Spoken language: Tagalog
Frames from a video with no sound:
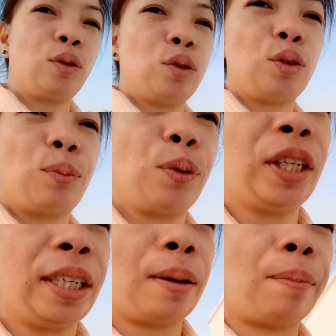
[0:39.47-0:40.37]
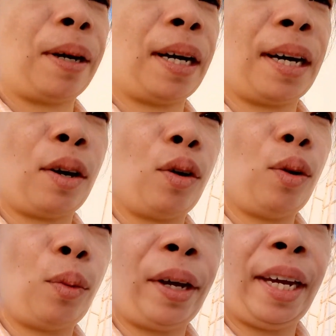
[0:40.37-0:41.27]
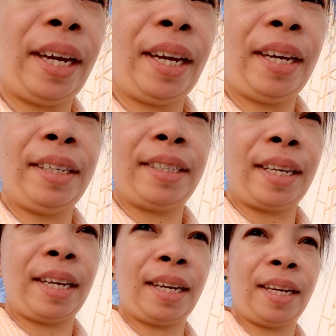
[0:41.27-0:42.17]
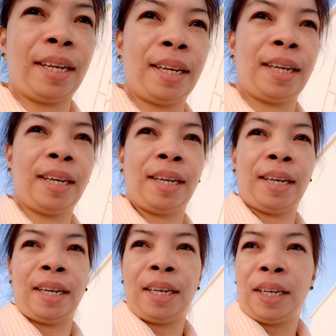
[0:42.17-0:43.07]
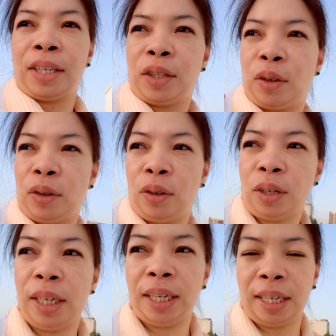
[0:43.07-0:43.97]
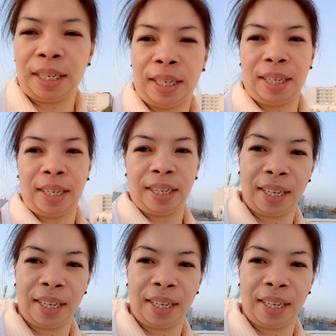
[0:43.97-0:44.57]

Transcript: susuporta pa always. So ayan.